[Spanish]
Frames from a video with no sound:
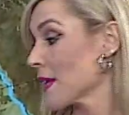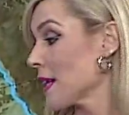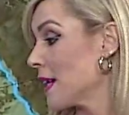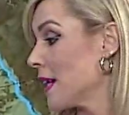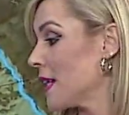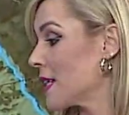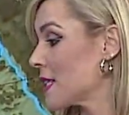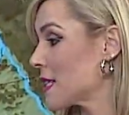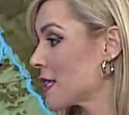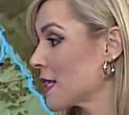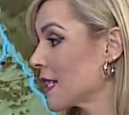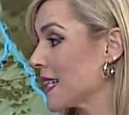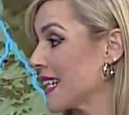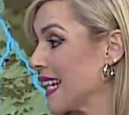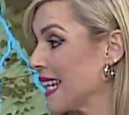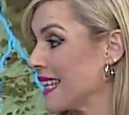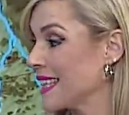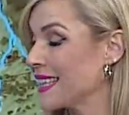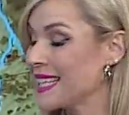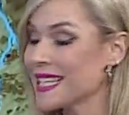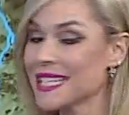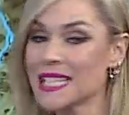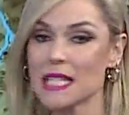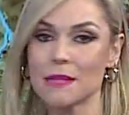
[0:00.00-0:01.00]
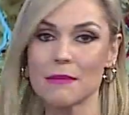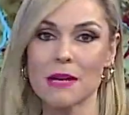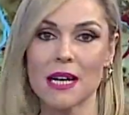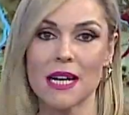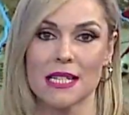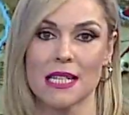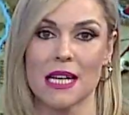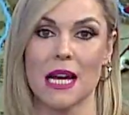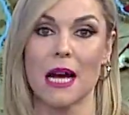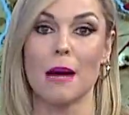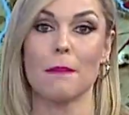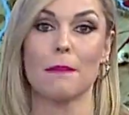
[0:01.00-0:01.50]
Es grandísima
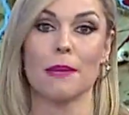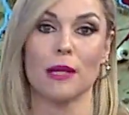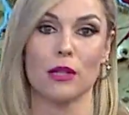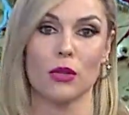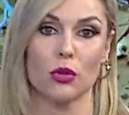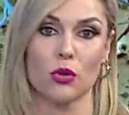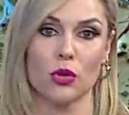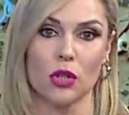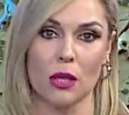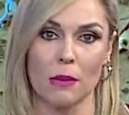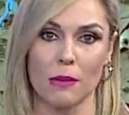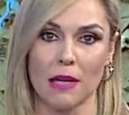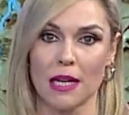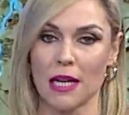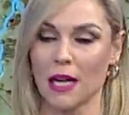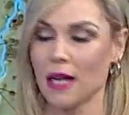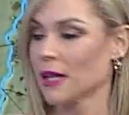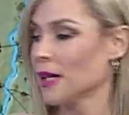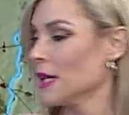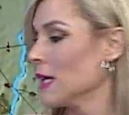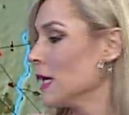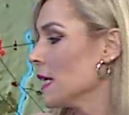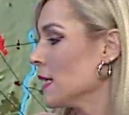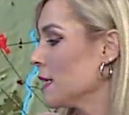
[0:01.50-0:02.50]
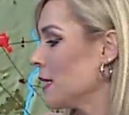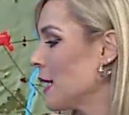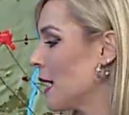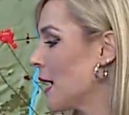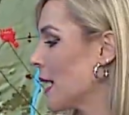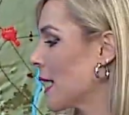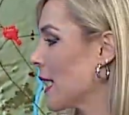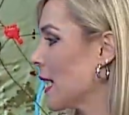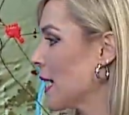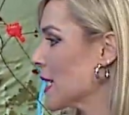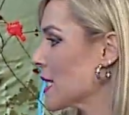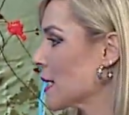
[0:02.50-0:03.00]
esa amplitud térmica de la
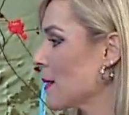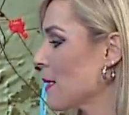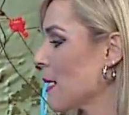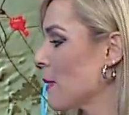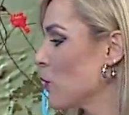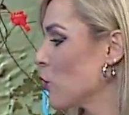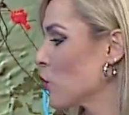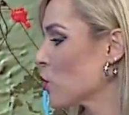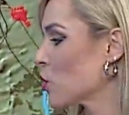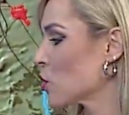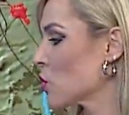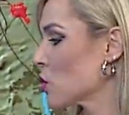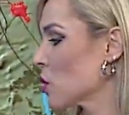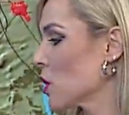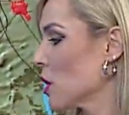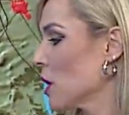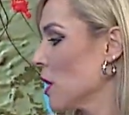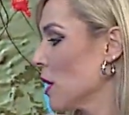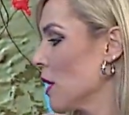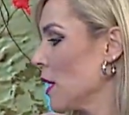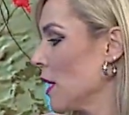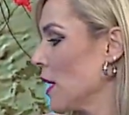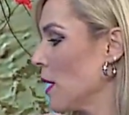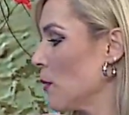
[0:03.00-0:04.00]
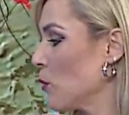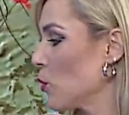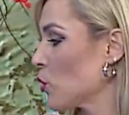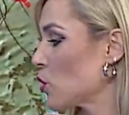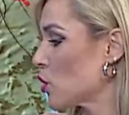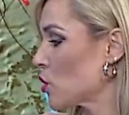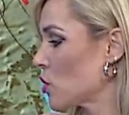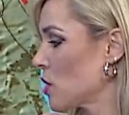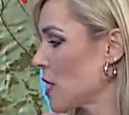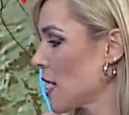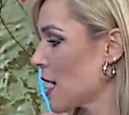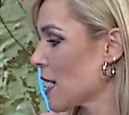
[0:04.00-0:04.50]
que les hablamos eh,
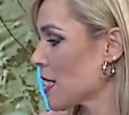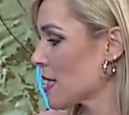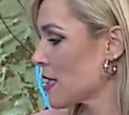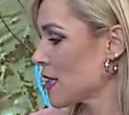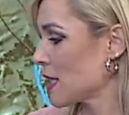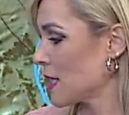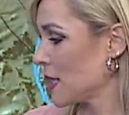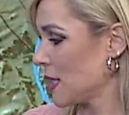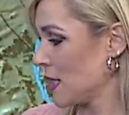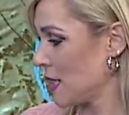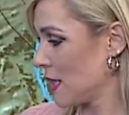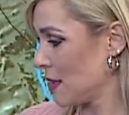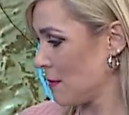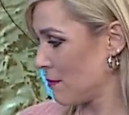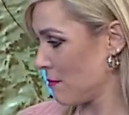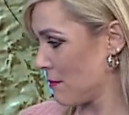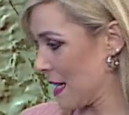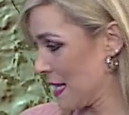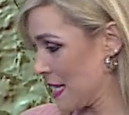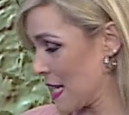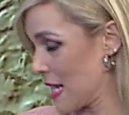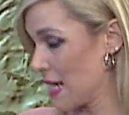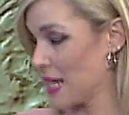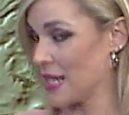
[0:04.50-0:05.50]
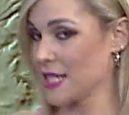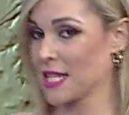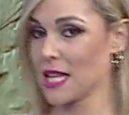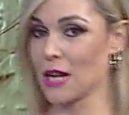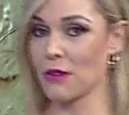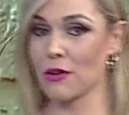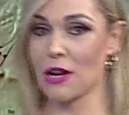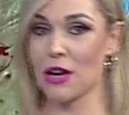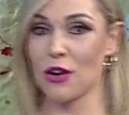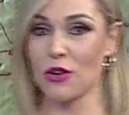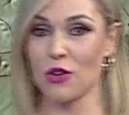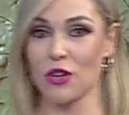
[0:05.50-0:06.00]
muchos días. Mañana será
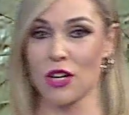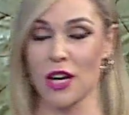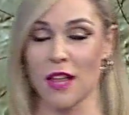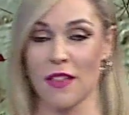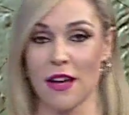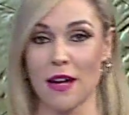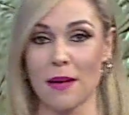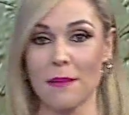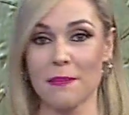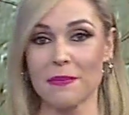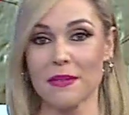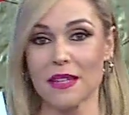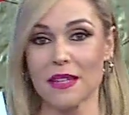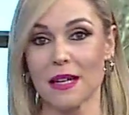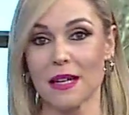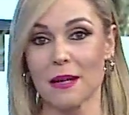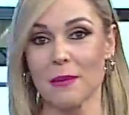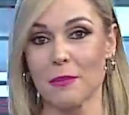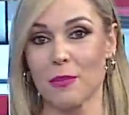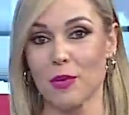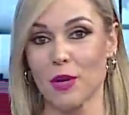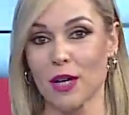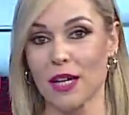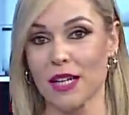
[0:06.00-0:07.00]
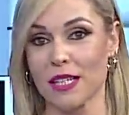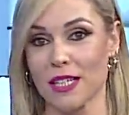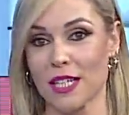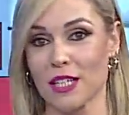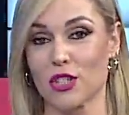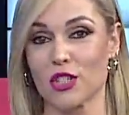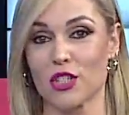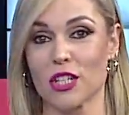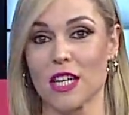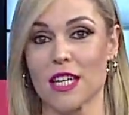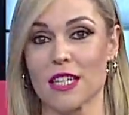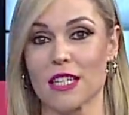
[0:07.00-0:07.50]
una jornada pues, de
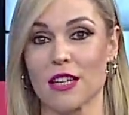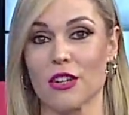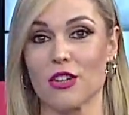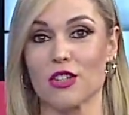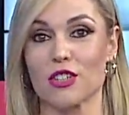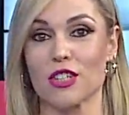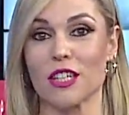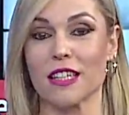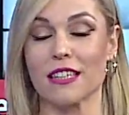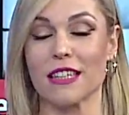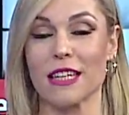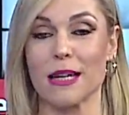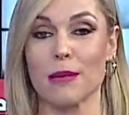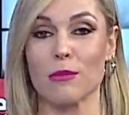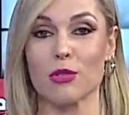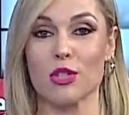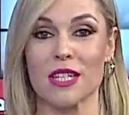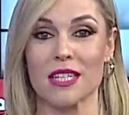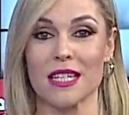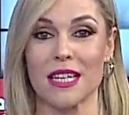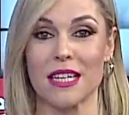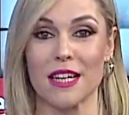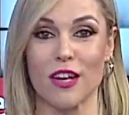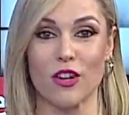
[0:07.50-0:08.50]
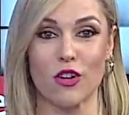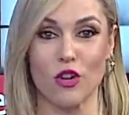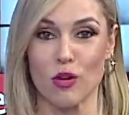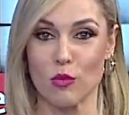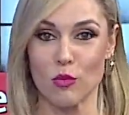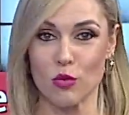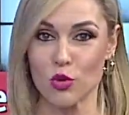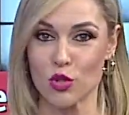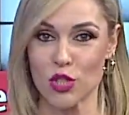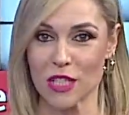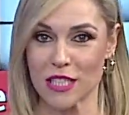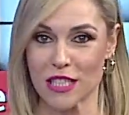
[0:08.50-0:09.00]
esos días en los que tenemos que salir con
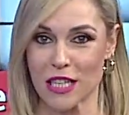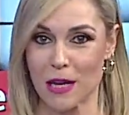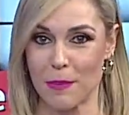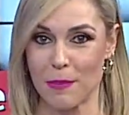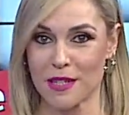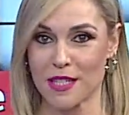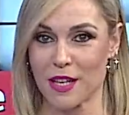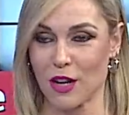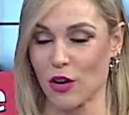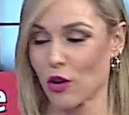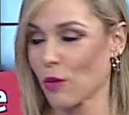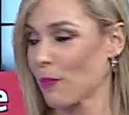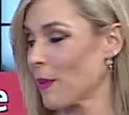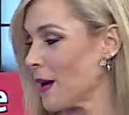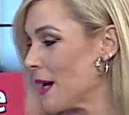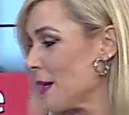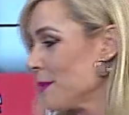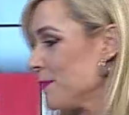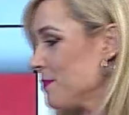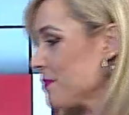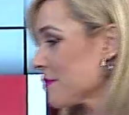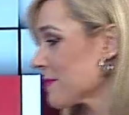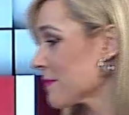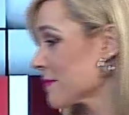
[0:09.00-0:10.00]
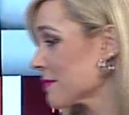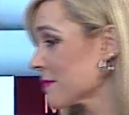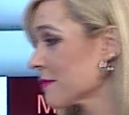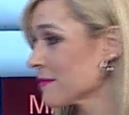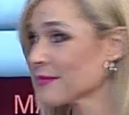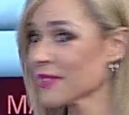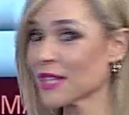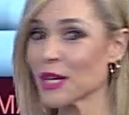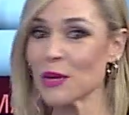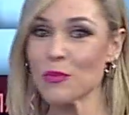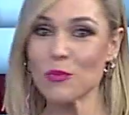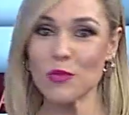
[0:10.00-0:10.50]
muchas capas de ropa,
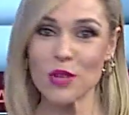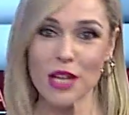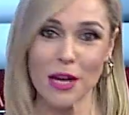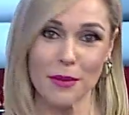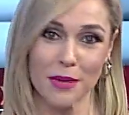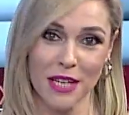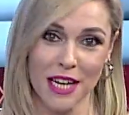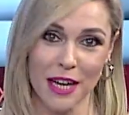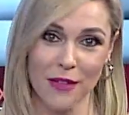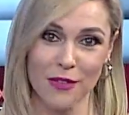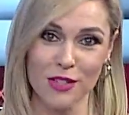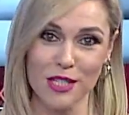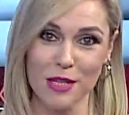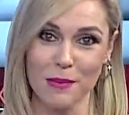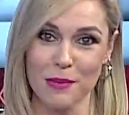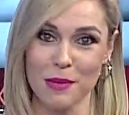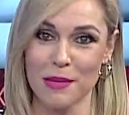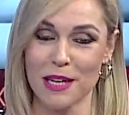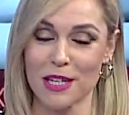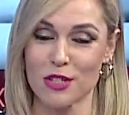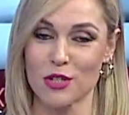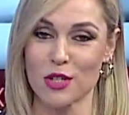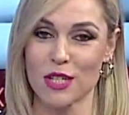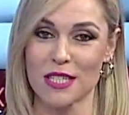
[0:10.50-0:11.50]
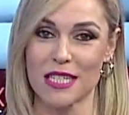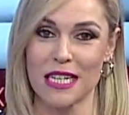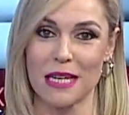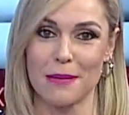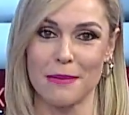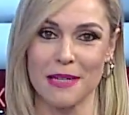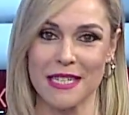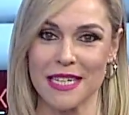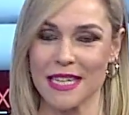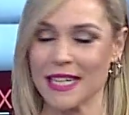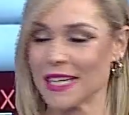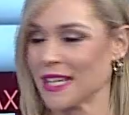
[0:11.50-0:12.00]
muy abrigados a primeras horas de la
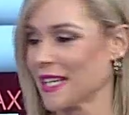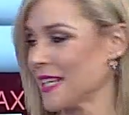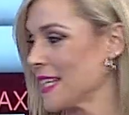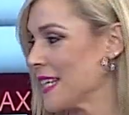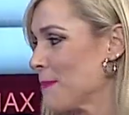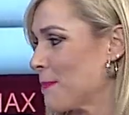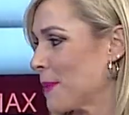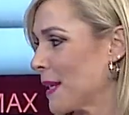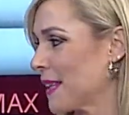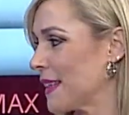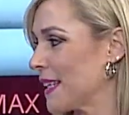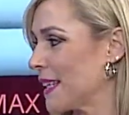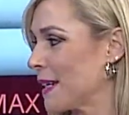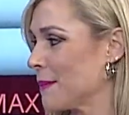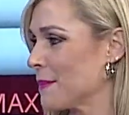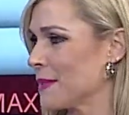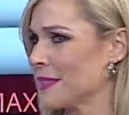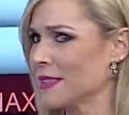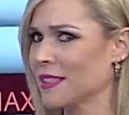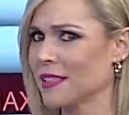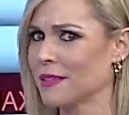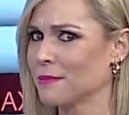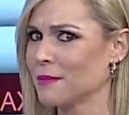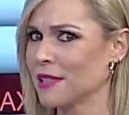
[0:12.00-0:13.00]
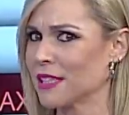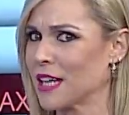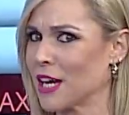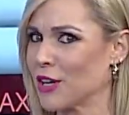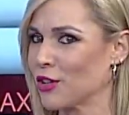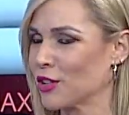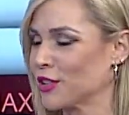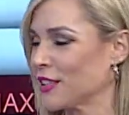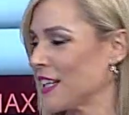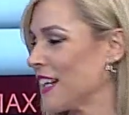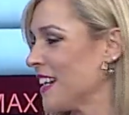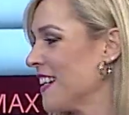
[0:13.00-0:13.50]
mañana y prácticamente en manga
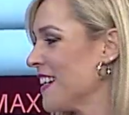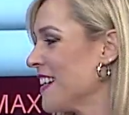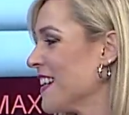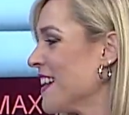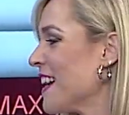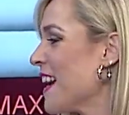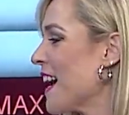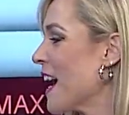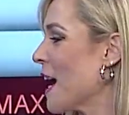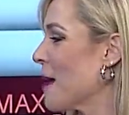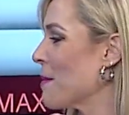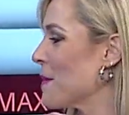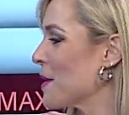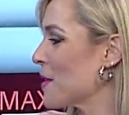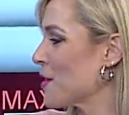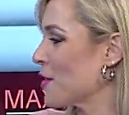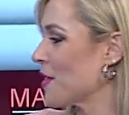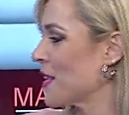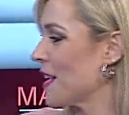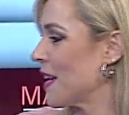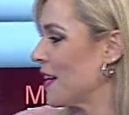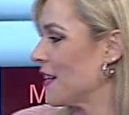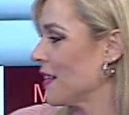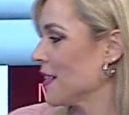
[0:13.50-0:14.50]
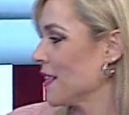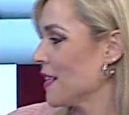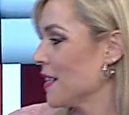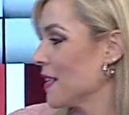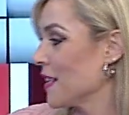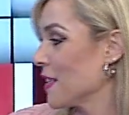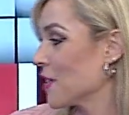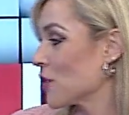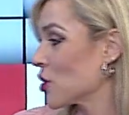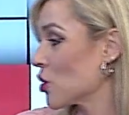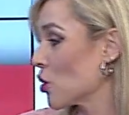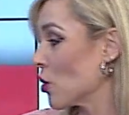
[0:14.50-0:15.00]
corta a mediodía.
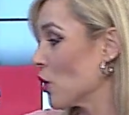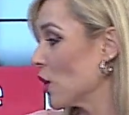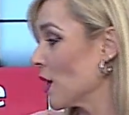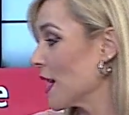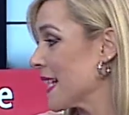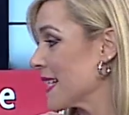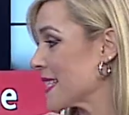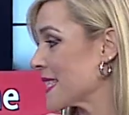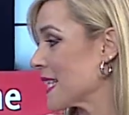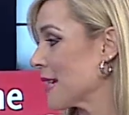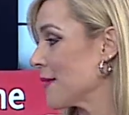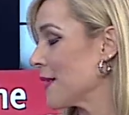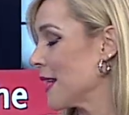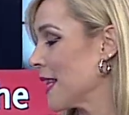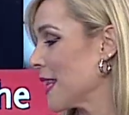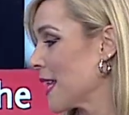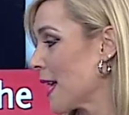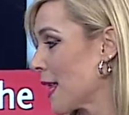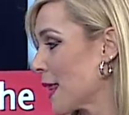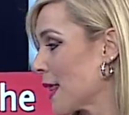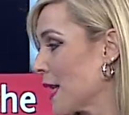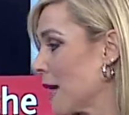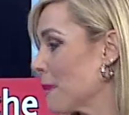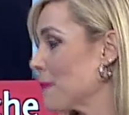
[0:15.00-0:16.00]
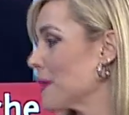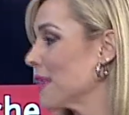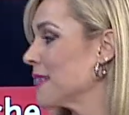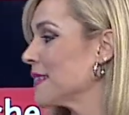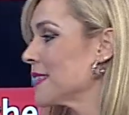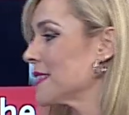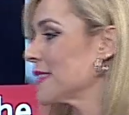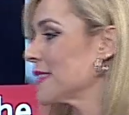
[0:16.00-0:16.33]
Sol, estabilidad, ambiente